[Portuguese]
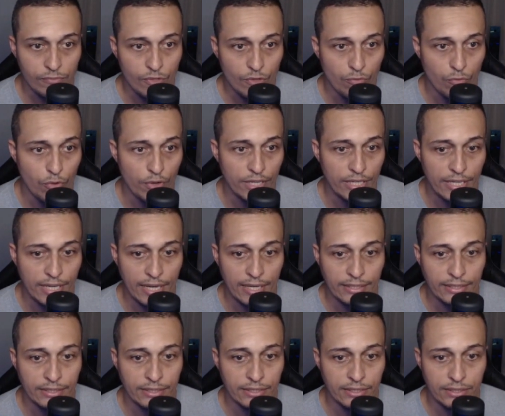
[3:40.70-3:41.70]
Vou clicar
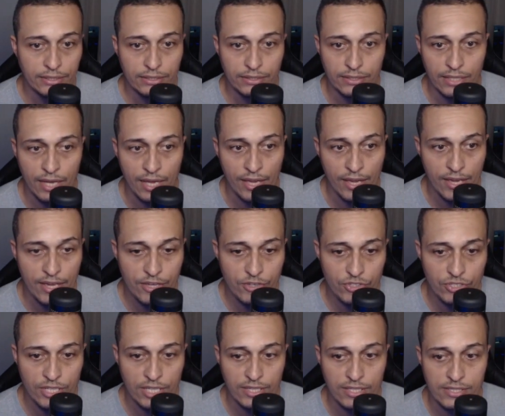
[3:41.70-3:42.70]
aqui na hash
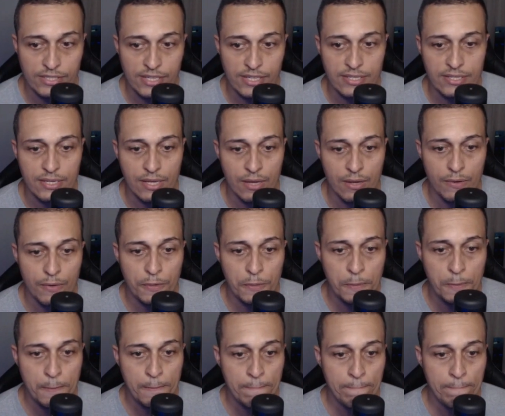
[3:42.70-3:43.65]
da transação.